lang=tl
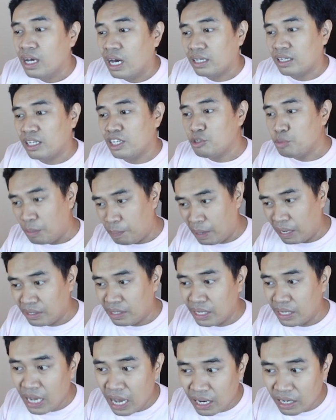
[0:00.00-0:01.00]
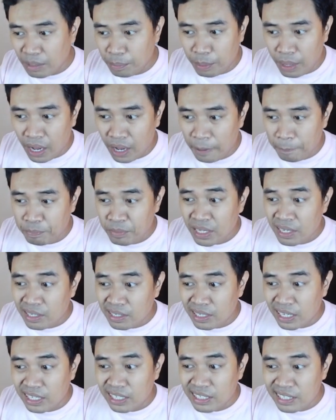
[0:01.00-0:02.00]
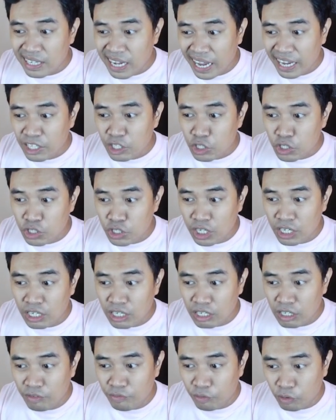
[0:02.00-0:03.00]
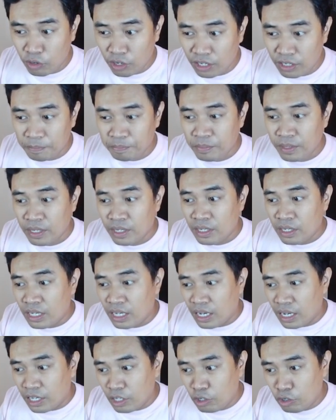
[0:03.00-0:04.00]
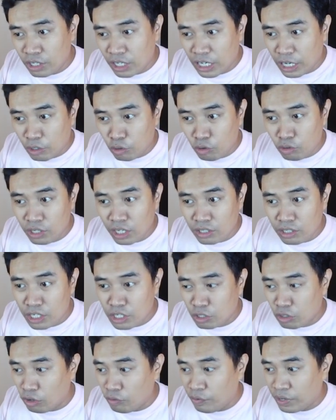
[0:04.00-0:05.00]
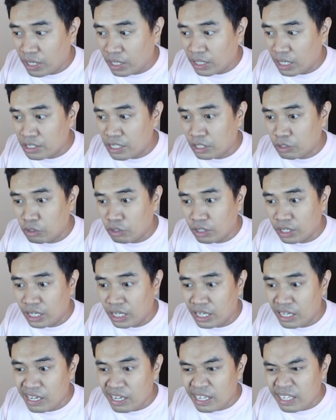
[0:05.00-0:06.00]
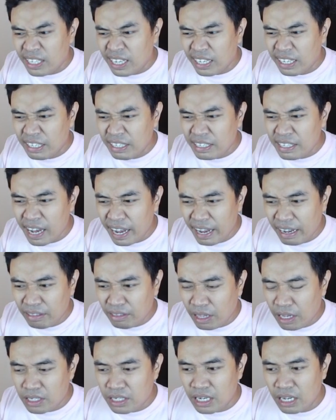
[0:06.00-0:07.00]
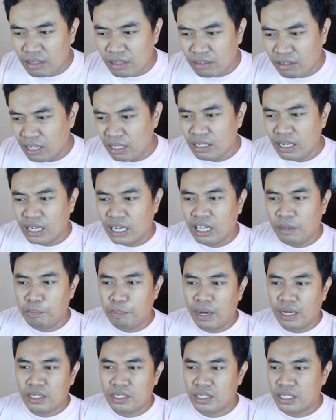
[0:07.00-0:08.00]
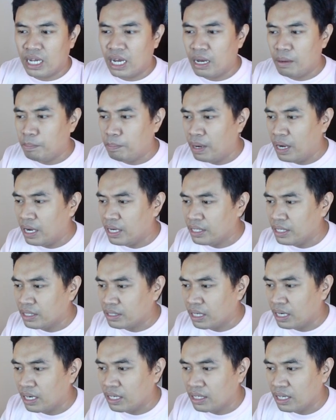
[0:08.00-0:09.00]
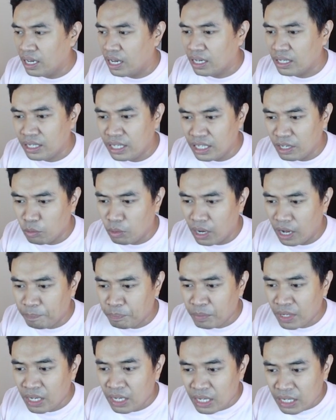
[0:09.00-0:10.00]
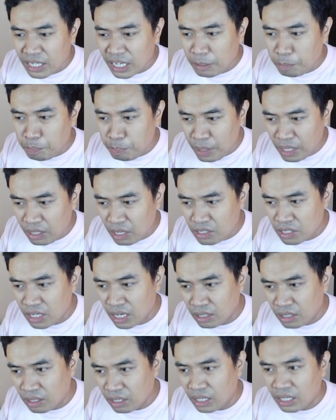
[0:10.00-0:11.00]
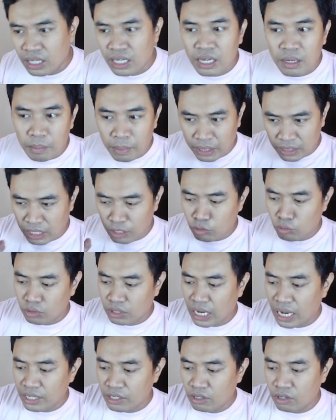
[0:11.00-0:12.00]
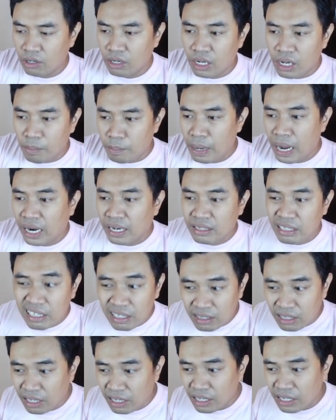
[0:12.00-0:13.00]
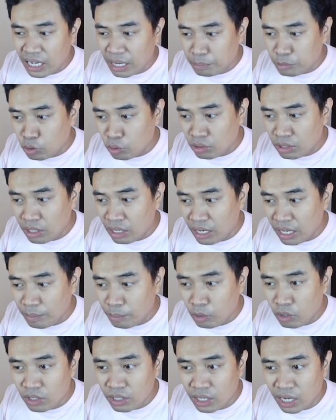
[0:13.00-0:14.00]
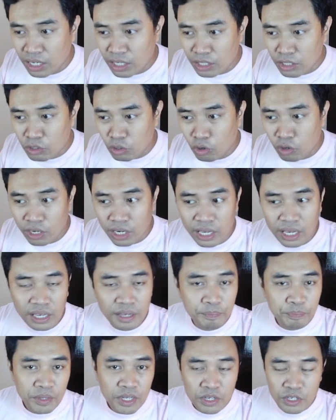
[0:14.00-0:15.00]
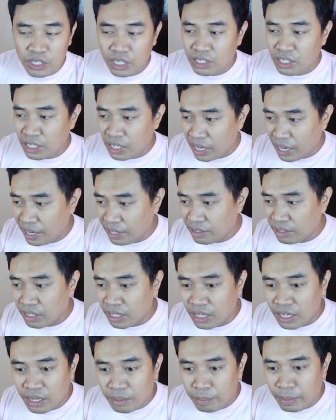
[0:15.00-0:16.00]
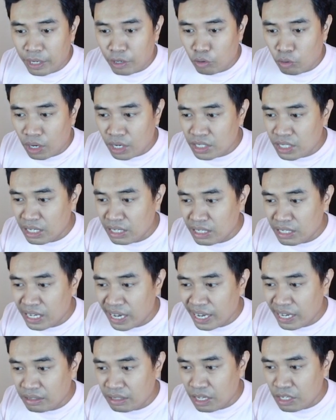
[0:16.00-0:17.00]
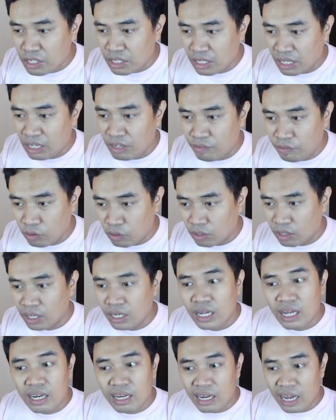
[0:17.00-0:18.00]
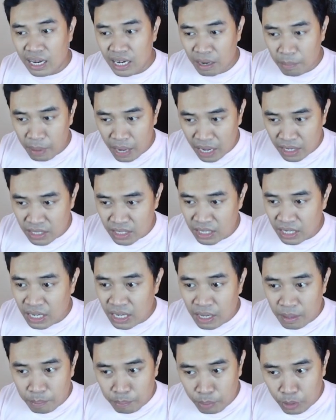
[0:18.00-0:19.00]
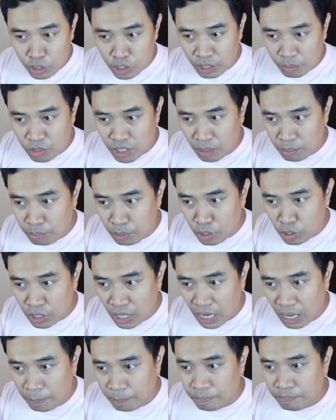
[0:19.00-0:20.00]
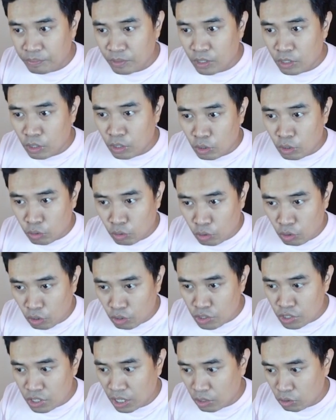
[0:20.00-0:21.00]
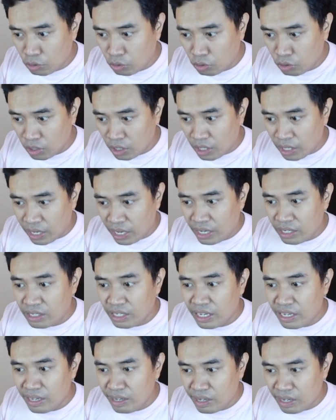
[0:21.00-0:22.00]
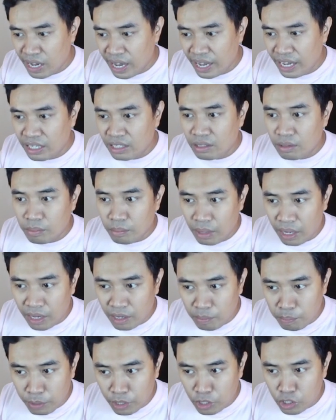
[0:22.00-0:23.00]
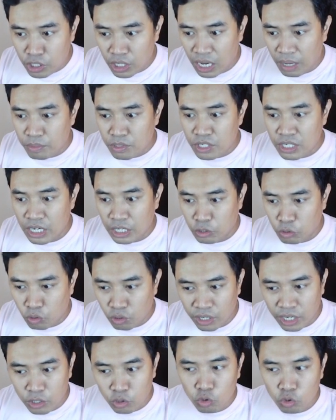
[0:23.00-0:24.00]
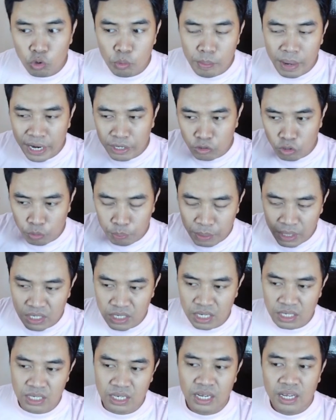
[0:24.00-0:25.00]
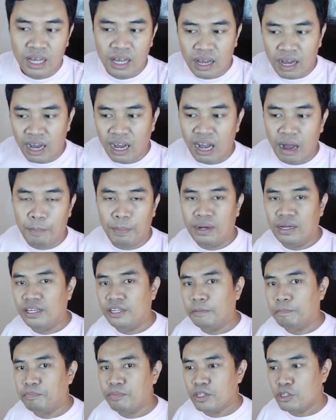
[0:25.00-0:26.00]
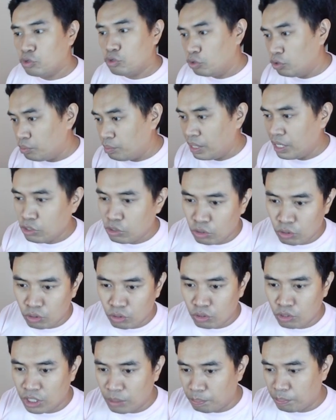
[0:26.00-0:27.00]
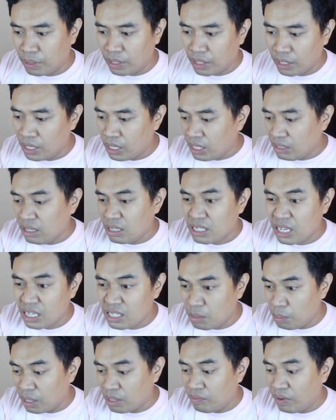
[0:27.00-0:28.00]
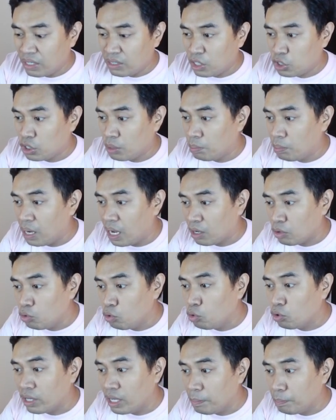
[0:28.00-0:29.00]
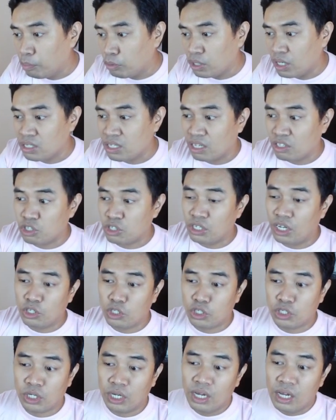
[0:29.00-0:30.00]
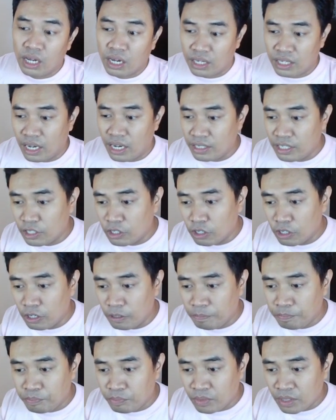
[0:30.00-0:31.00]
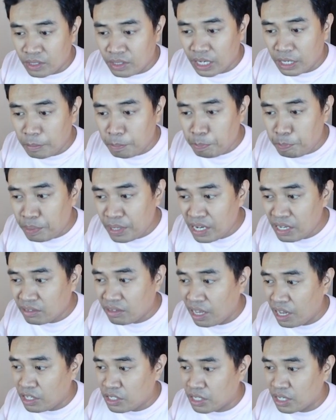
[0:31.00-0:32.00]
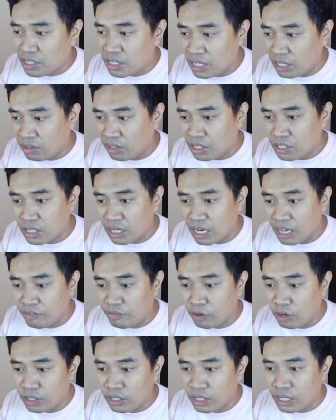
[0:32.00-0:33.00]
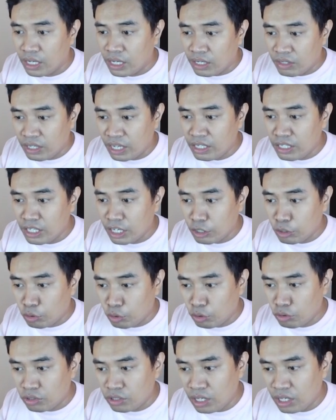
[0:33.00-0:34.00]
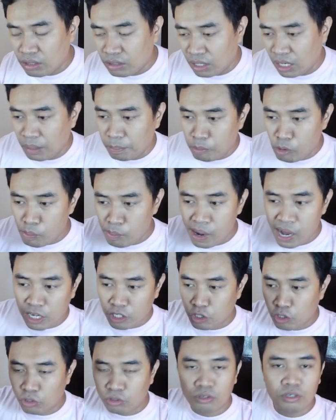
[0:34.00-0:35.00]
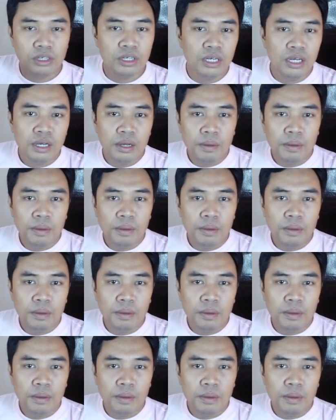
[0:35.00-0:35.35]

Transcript: at least may pangyayari pa, nag knight ge4, Ayun, nagkaroon ng discovered attack sa Torre, nag knight takes c3, nakipagsabayan talaga. Ang ginawa, nag b takes c3. May tanong tayo, bakit hindi kinapture ni Lebon ang Torre sa d8? Meron kasing knight takes e4. Lalabas, bishop sa bishop, rook sa rook, and then knight and bishop sa tore. Two minor pieces ang kapalit. So medyo, syempre, decisive advantage ang black. Lugi ang puti sa exchange. Kaya dito, nag B takes C3 C11, then nag rook D3, pumasok.